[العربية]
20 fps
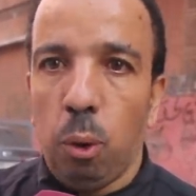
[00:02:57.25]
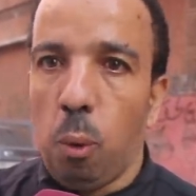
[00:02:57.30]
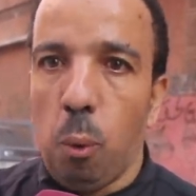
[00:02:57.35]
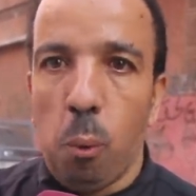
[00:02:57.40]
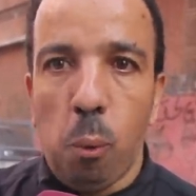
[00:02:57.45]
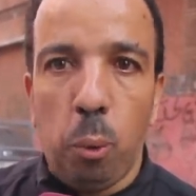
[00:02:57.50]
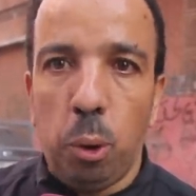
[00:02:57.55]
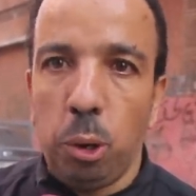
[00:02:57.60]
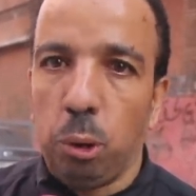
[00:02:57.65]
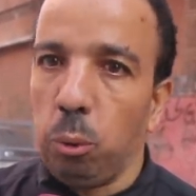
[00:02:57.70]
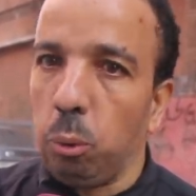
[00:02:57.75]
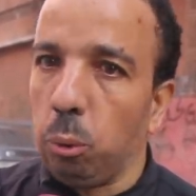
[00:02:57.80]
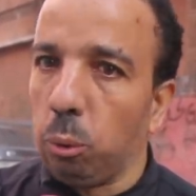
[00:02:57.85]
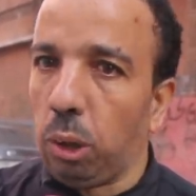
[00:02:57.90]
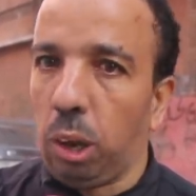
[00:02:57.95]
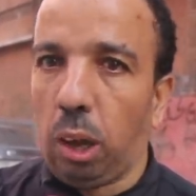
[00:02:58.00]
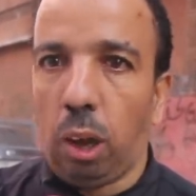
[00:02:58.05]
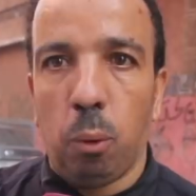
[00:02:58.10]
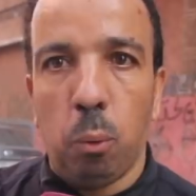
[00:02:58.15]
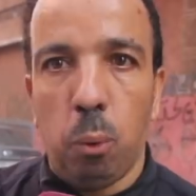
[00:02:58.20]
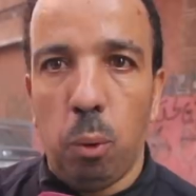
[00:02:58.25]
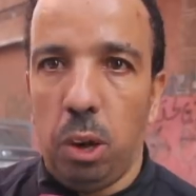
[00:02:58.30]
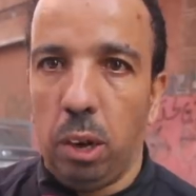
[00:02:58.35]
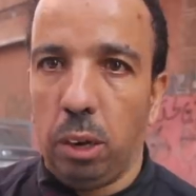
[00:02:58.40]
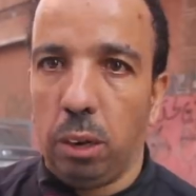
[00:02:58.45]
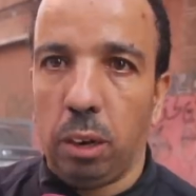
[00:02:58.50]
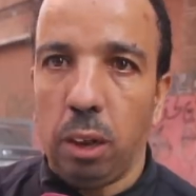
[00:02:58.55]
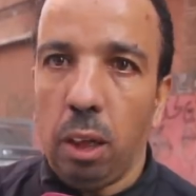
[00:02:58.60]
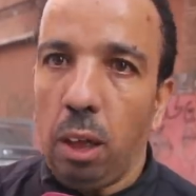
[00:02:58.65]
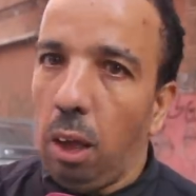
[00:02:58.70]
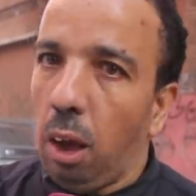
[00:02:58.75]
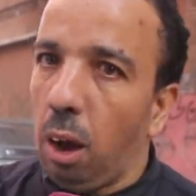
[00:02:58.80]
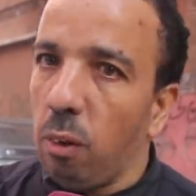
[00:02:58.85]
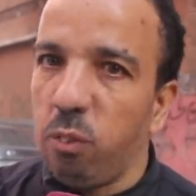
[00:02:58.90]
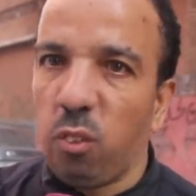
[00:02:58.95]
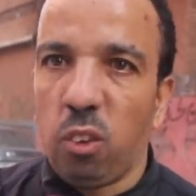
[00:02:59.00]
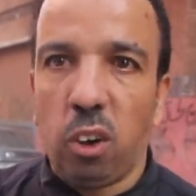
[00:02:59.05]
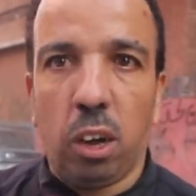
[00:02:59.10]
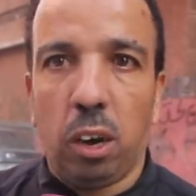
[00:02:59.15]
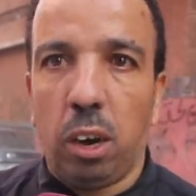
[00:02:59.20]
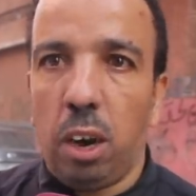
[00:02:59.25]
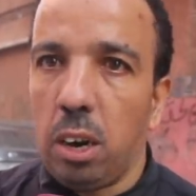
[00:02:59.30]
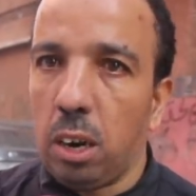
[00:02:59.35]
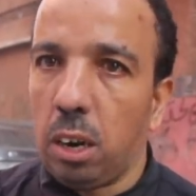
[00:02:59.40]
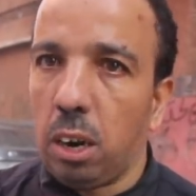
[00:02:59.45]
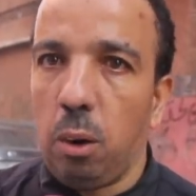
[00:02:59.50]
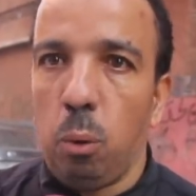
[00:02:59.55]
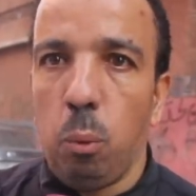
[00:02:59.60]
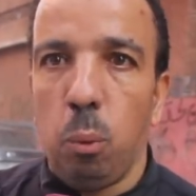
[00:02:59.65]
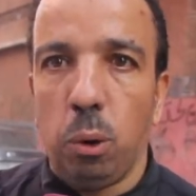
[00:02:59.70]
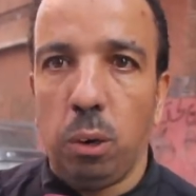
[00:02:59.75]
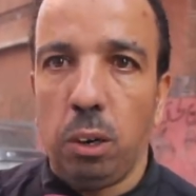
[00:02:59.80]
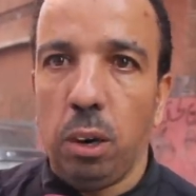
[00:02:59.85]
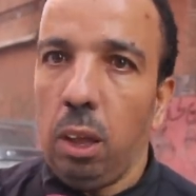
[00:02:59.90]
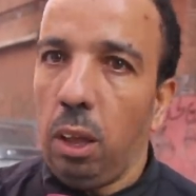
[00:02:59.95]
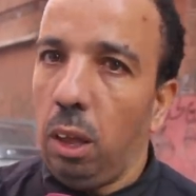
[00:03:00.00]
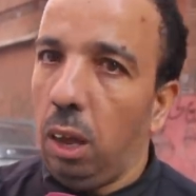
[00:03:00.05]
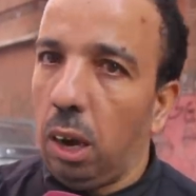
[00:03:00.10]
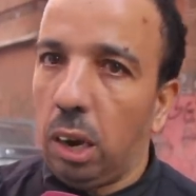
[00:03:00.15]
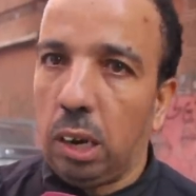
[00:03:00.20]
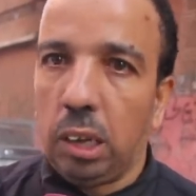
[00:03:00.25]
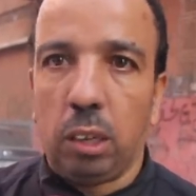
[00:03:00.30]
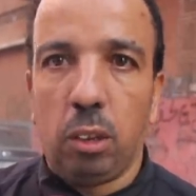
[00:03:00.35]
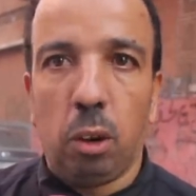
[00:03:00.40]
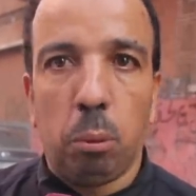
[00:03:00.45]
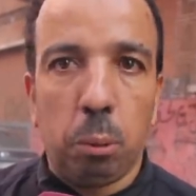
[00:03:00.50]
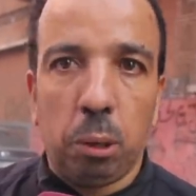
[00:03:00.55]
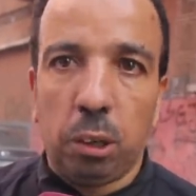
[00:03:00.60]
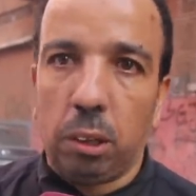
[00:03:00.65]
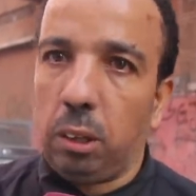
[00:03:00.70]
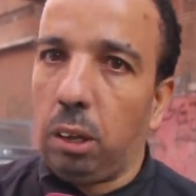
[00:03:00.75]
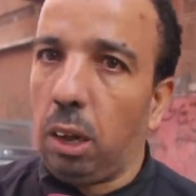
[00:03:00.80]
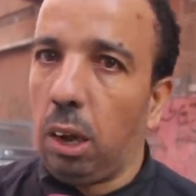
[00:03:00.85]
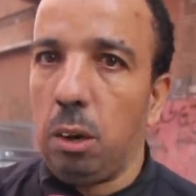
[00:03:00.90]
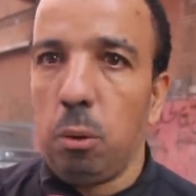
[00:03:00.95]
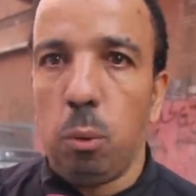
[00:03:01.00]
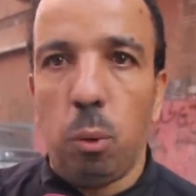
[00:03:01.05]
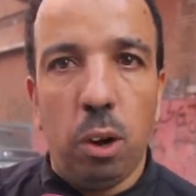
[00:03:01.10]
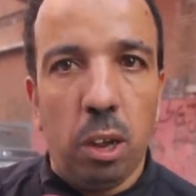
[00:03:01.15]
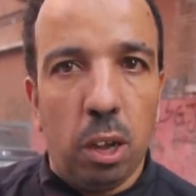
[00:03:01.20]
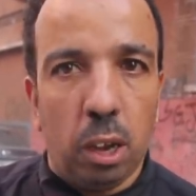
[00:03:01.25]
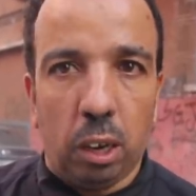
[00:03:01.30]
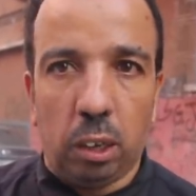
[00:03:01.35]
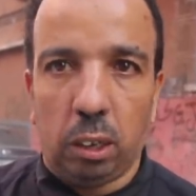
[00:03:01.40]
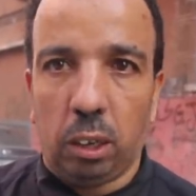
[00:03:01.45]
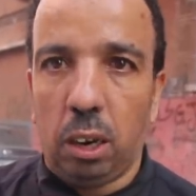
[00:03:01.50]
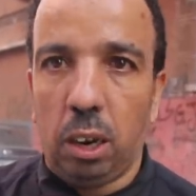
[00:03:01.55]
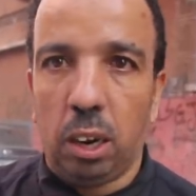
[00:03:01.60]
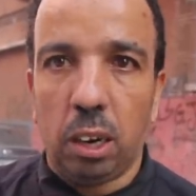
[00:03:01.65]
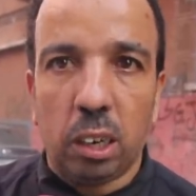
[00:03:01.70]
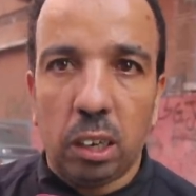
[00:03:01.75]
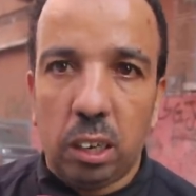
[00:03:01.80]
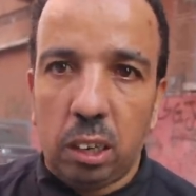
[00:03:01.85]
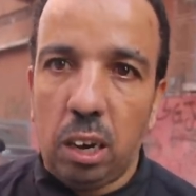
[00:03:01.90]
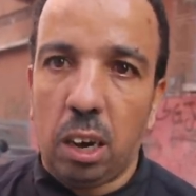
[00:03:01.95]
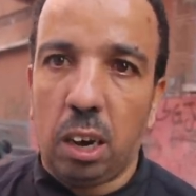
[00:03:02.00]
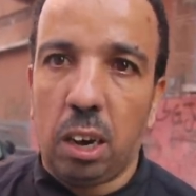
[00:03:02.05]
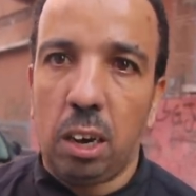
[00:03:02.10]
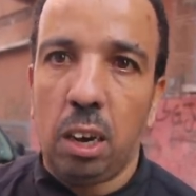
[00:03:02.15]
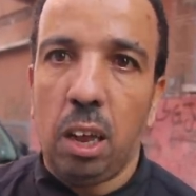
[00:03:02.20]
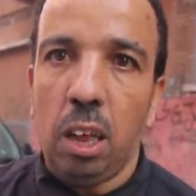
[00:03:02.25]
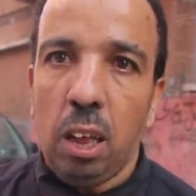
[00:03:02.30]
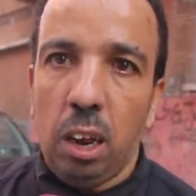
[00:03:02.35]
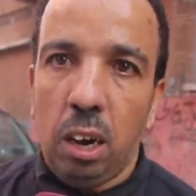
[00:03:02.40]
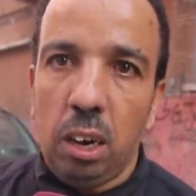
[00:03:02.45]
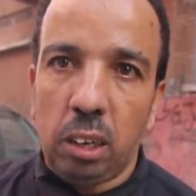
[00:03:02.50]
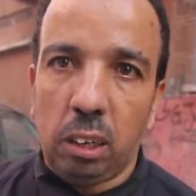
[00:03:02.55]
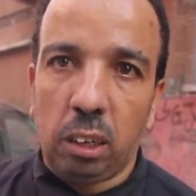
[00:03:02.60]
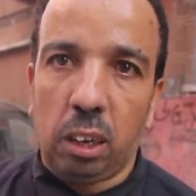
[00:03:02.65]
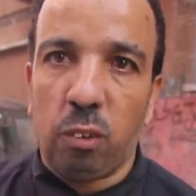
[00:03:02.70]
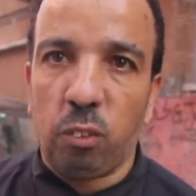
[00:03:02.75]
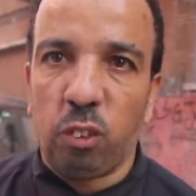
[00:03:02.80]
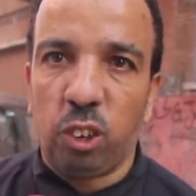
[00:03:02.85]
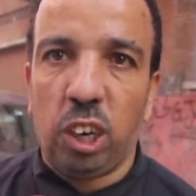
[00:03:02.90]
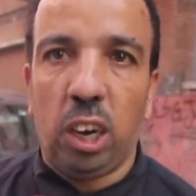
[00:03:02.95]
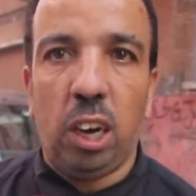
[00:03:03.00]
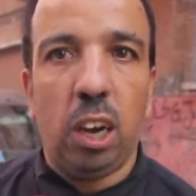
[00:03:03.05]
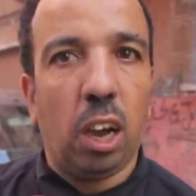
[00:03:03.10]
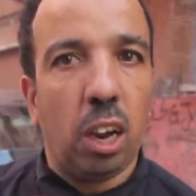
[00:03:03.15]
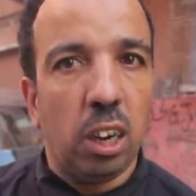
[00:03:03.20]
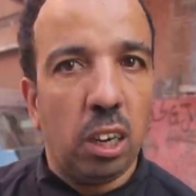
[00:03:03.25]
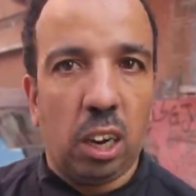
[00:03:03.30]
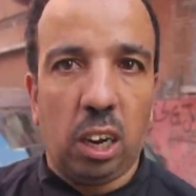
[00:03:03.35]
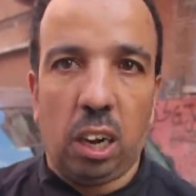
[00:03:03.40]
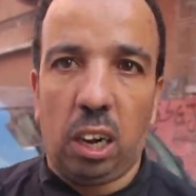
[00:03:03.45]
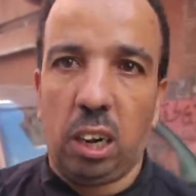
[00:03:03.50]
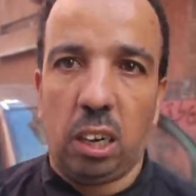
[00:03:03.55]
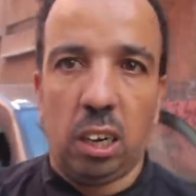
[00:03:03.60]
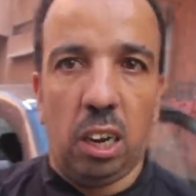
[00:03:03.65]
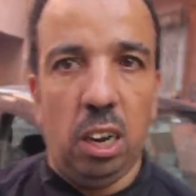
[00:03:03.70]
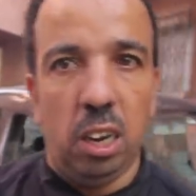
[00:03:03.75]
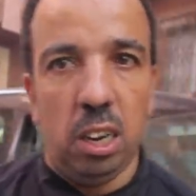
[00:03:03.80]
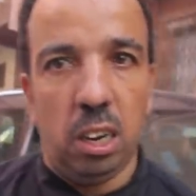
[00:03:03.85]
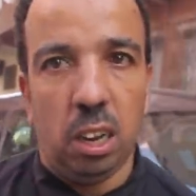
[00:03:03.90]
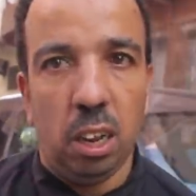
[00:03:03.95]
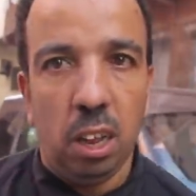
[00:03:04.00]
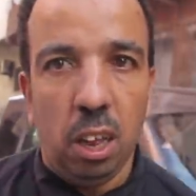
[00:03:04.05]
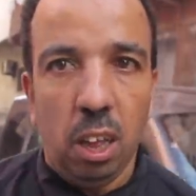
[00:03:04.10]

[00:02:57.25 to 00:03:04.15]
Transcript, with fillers: وولاد وطلق ولادك افكر لك الولد غدا وغدا غادي يولي راجل لك الدري اللي تكرفش عليه غيحقد عليك